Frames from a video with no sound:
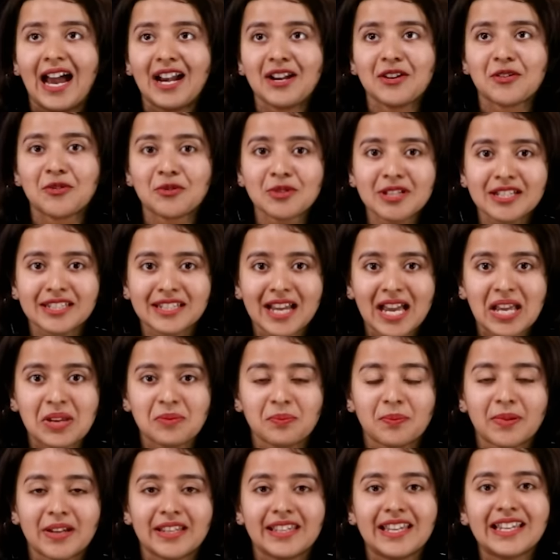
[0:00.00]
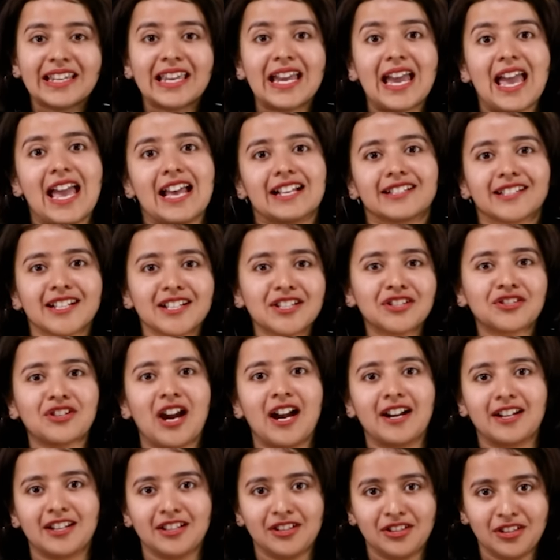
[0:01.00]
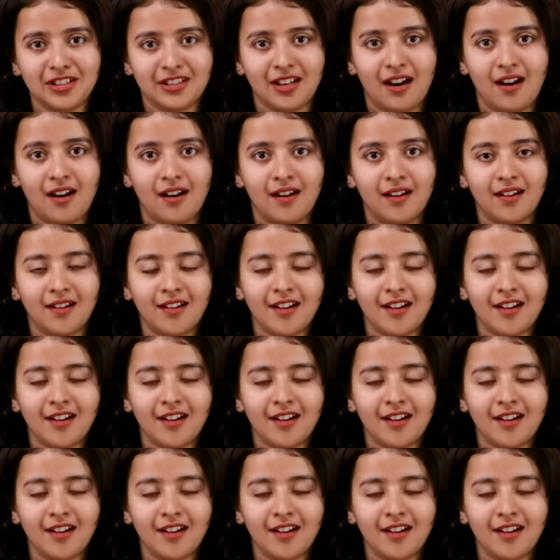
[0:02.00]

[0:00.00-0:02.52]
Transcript: एंड उस टाइम पे ये एक ऐसा स्ट्रैटेजी था